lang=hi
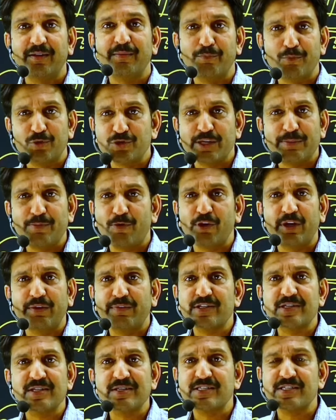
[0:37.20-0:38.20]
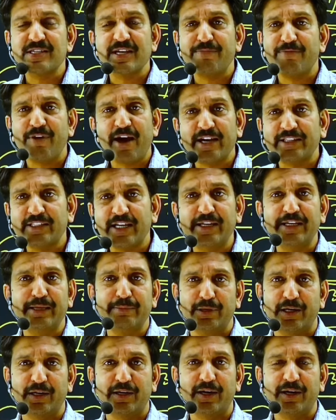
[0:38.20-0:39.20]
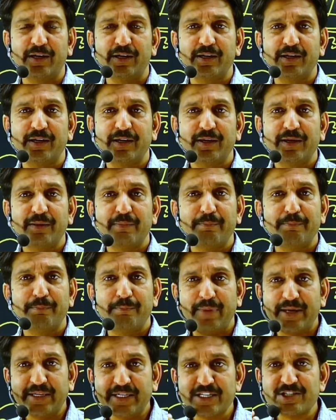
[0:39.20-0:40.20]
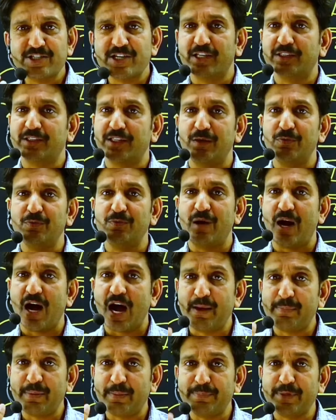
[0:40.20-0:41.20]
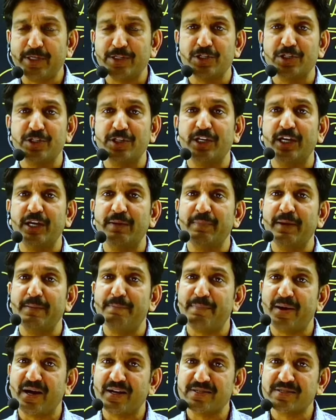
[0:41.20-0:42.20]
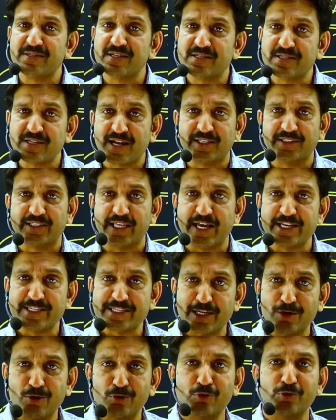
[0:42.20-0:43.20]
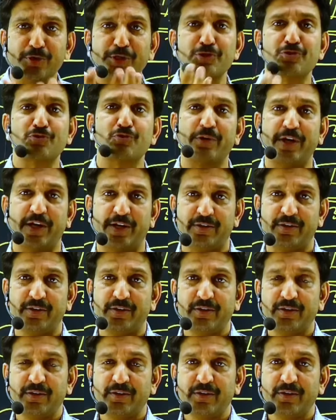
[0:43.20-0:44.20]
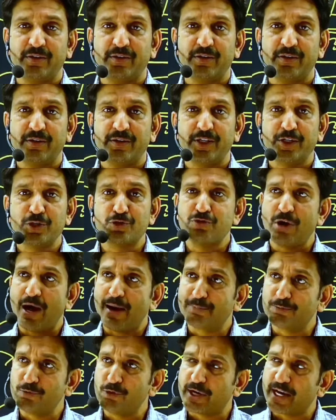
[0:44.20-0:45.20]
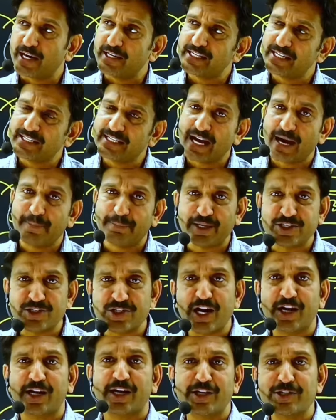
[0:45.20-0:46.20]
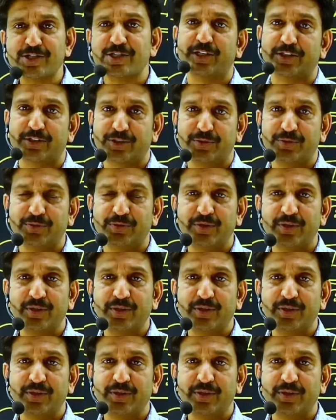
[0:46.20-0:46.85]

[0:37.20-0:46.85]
मुझे मोटिवेशन से फायदा नहीं मिल रहा मैं ये चाहता हूं आप अपनी जिंदगी में पांच से सात ऐसे लोगों की सुने जो आपको कहेंगे कि आप अच्छा कर सकते हो